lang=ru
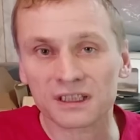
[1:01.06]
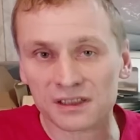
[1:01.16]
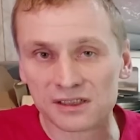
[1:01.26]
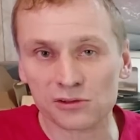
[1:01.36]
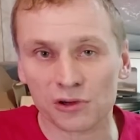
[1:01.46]

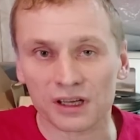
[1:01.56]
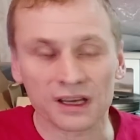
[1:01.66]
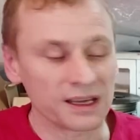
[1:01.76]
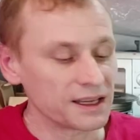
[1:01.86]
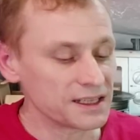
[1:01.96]

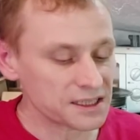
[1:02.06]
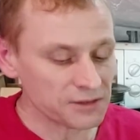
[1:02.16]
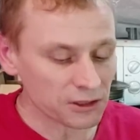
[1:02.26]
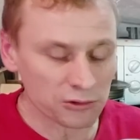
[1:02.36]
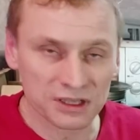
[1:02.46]
нанослой, и
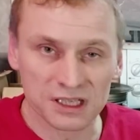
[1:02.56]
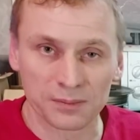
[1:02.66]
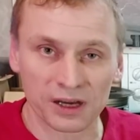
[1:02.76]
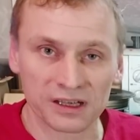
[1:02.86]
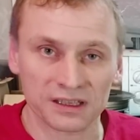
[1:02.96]
сверху диск
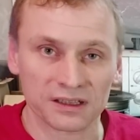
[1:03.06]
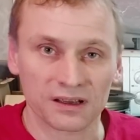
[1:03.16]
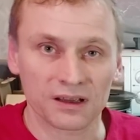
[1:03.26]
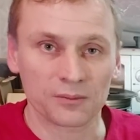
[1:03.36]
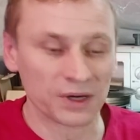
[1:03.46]
покрыт
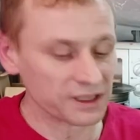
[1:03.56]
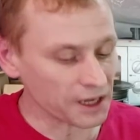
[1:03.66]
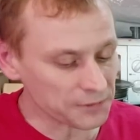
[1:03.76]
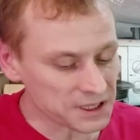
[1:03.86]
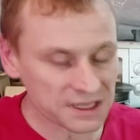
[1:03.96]

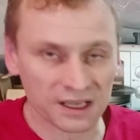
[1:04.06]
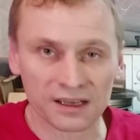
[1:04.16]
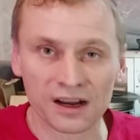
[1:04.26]
полиграфической